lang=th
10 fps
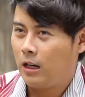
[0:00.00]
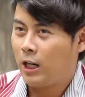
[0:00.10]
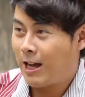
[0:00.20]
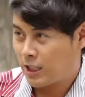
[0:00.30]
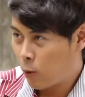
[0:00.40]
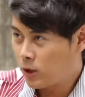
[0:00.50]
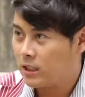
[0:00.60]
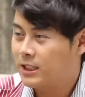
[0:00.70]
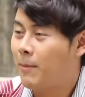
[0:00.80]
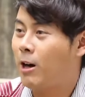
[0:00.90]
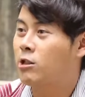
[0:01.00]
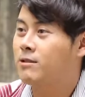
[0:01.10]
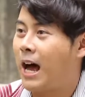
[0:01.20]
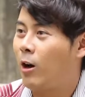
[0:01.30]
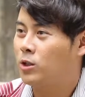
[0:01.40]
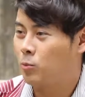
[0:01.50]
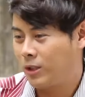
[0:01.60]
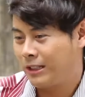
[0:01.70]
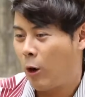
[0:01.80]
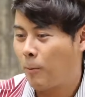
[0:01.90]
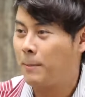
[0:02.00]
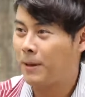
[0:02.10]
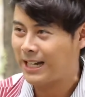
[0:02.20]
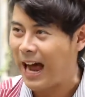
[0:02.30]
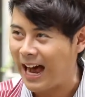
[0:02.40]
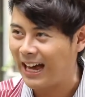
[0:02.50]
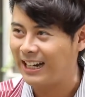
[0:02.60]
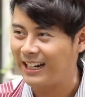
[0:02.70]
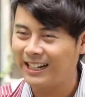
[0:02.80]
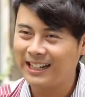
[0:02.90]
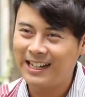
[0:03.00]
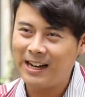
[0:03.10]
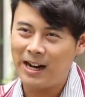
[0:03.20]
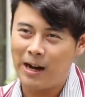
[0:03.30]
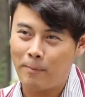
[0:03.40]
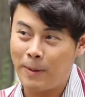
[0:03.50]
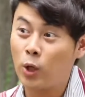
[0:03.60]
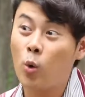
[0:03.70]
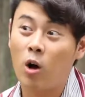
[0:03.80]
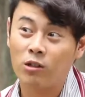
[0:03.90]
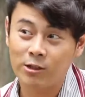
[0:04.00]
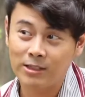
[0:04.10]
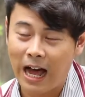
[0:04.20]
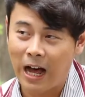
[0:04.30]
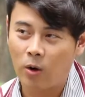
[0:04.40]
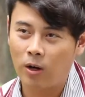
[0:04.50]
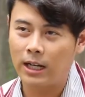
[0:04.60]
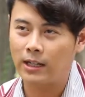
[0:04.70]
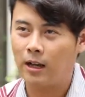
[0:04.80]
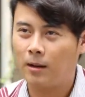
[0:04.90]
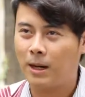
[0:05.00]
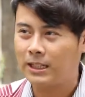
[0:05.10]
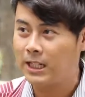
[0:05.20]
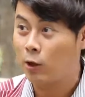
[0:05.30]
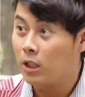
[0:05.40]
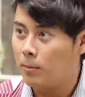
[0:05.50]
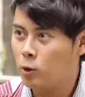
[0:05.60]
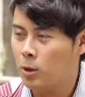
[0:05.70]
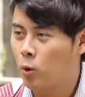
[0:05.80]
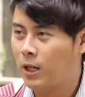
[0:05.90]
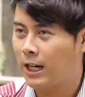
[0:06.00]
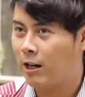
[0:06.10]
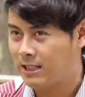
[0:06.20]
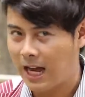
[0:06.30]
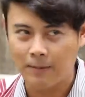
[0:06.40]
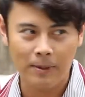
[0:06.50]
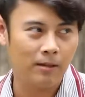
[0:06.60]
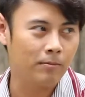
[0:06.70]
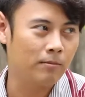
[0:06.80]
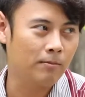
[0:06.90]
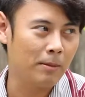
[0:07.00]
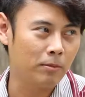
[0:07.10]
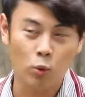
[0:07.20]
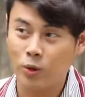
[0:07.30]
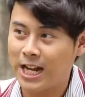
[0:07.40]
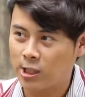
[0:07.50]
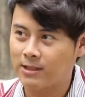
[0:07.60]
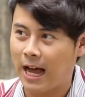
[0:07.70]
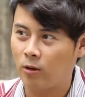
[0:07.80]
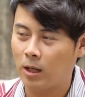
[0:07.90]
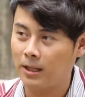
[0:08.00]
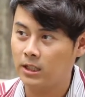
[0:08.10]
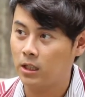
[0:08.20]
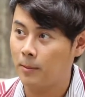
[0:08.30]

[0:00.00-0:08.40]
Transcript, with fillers: เราอาจจะพูดถึงเจ้าบ่าวเจ้าสาว สมมติเราเป็นประธานเป็นลุงของเจ้าสาวอะไรเงี้ยบางทีเราลืมรู้จะพูดอะไร อาจจะหันไปไปดูหน้าเจ้าสาว แล้วบางที